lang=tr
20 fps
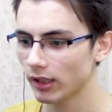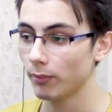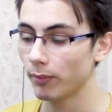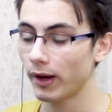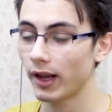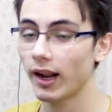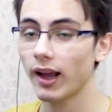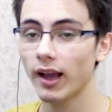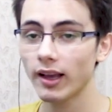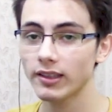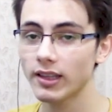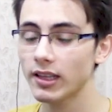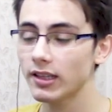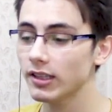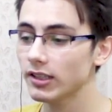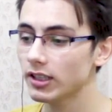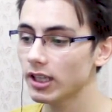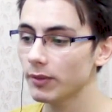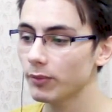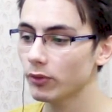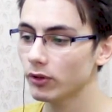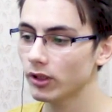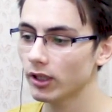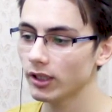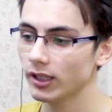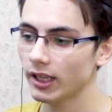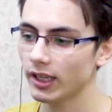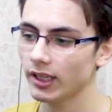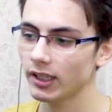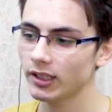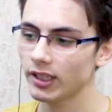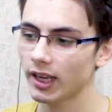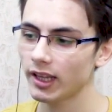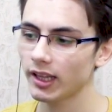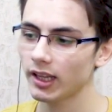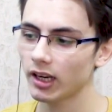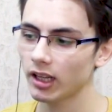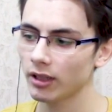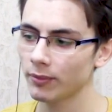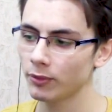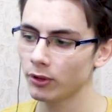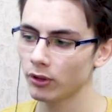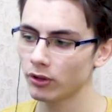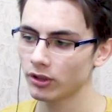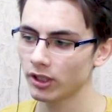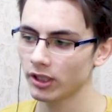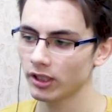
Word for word: para kazandıkça buradan yeni şeyler alabiliyoruz.